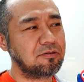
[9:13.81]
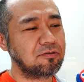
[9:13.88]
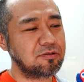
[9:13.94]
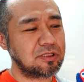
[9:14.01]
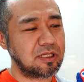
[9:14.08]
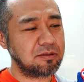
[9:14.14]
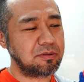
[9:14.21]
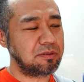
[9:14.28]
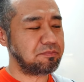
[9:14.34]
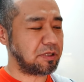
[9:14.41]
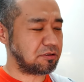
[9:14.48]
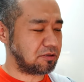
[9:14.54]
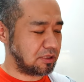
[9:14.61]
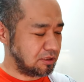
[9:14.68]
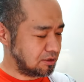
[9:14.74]
大阪万
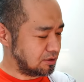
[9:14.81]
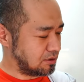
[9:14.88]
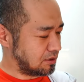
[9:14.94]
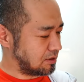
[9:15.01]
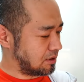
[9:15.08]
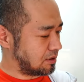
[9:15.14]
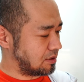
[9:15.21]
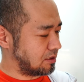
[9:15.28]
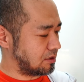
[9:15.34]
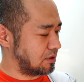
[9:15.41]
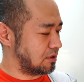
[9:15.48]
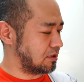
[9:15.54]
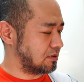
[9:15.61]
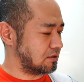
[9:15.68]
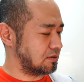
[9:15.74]
博っていつなんだっけか
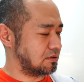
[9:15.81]
な